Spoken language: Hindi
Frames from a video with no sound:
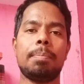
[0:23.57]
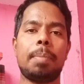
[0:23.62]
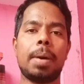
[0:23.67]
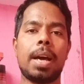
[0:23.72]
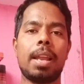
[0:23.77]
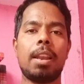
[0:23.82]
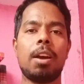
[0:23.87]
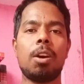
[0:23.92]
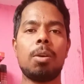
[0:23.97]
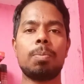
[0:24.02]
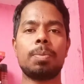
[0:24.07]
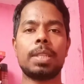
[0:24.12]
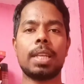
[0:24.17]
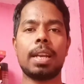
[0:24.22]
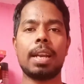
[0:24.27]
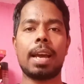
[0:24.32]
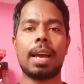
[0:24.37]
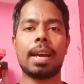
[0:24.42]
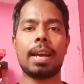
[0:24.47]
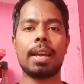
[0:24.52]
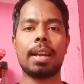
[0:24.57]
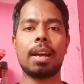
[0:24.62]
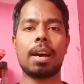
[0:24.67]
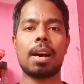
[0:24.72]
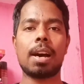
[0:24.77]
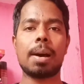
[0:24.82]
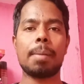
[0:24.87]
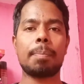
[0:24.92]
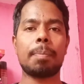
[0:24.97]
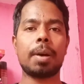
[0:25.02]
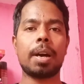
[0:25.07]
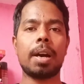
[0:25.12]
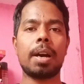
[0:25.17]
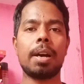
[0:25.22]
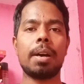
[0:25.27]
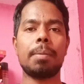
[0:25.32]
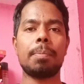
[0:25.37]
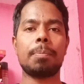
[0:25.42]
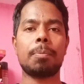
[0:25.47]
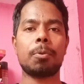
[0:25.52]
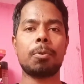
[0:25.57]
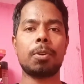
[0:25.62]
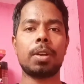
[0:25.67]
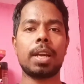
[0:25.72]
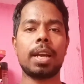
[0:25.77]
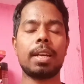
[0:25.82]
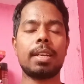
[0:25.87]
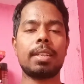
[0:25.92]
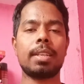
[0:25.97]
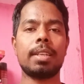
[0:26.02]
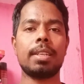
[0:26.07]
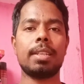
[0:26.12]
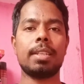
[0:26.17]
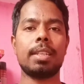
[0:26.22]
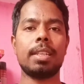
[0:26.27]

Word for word: पहला ऑप्शन अगर आपका प्रोडक्ट